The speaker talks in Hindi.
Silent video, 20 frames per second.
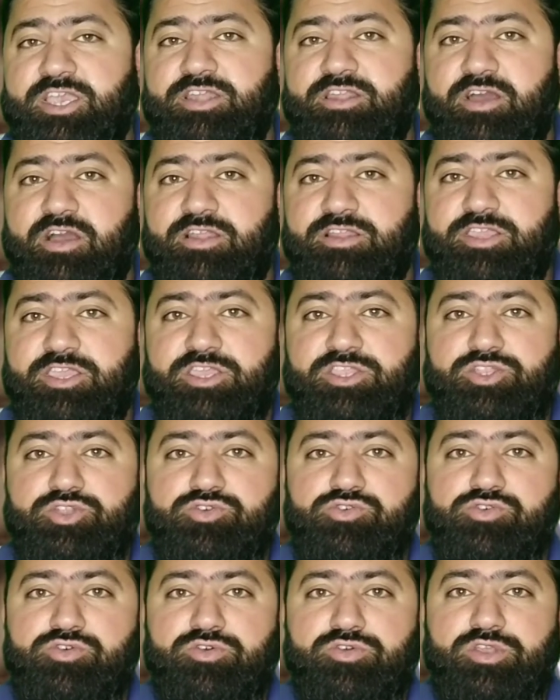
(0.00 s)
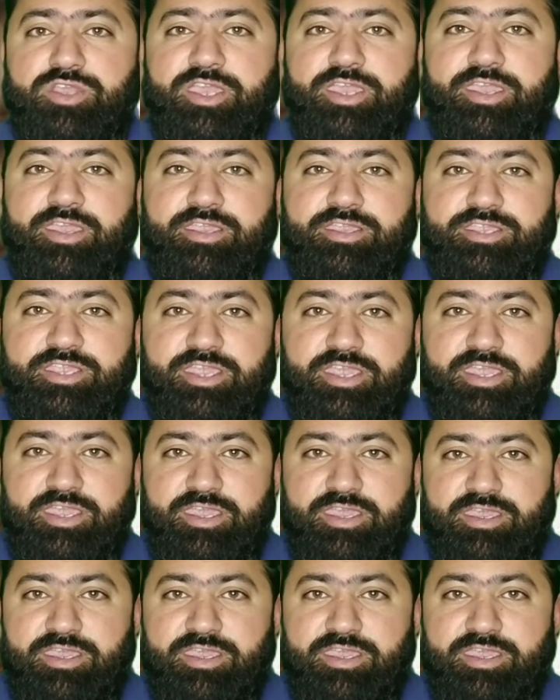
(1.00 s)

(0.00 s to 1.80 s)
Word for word: कनाल की जो कि ये